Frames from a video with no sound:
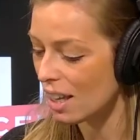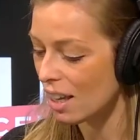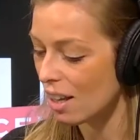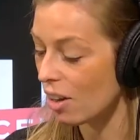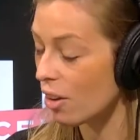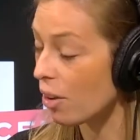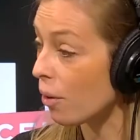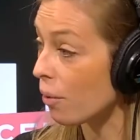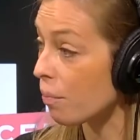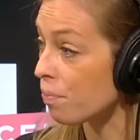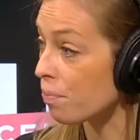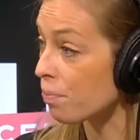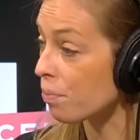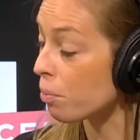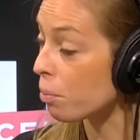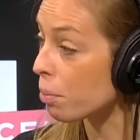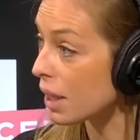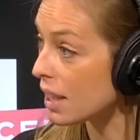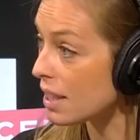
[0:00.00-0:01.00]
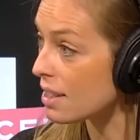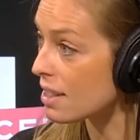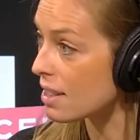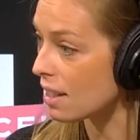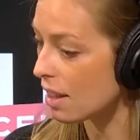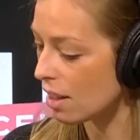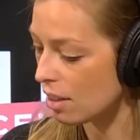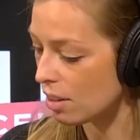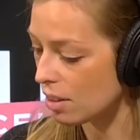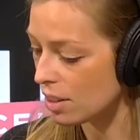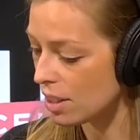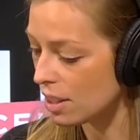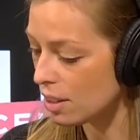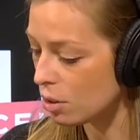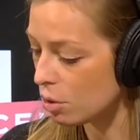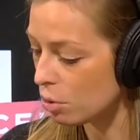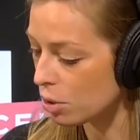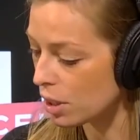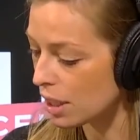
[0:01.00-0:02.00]
Euh, Brice, euh,
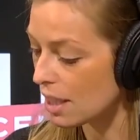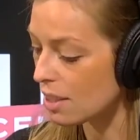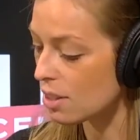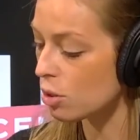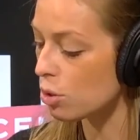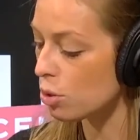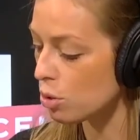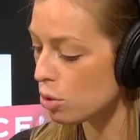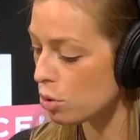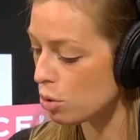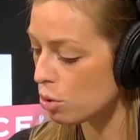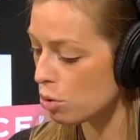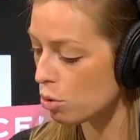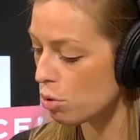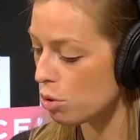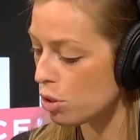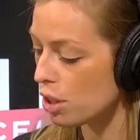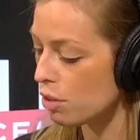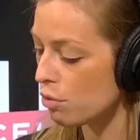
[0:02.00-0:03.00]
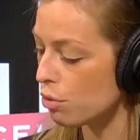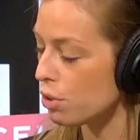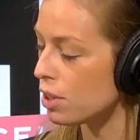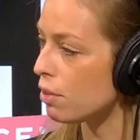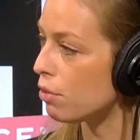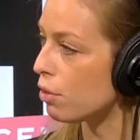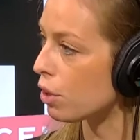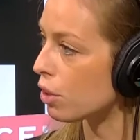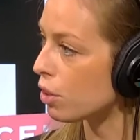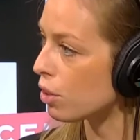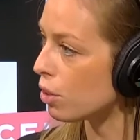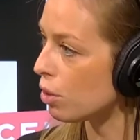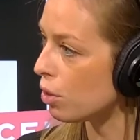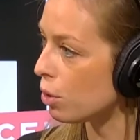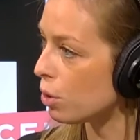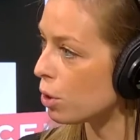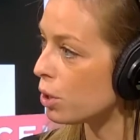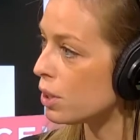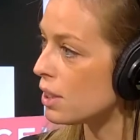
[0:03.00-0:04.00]
dites-nous, qu'est-ce que ce sujet vous évoque
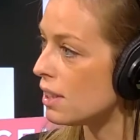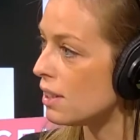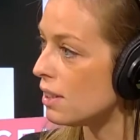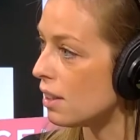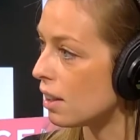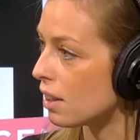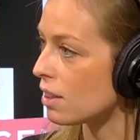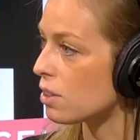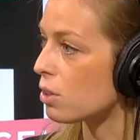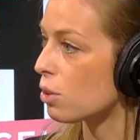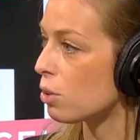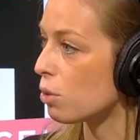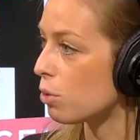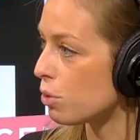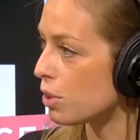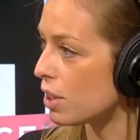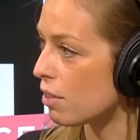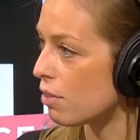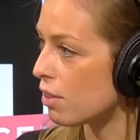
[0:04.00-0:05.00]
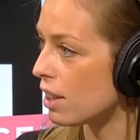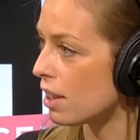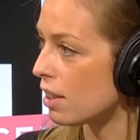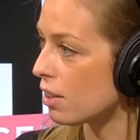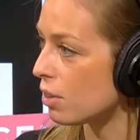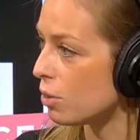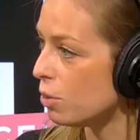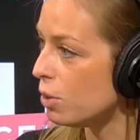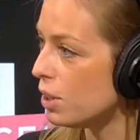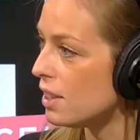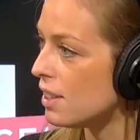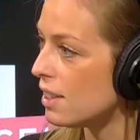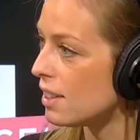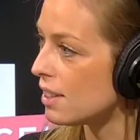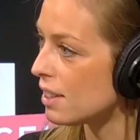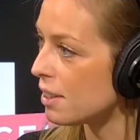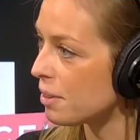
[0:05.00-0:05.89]
au quotidien ah ben, Ce, euh, sujet,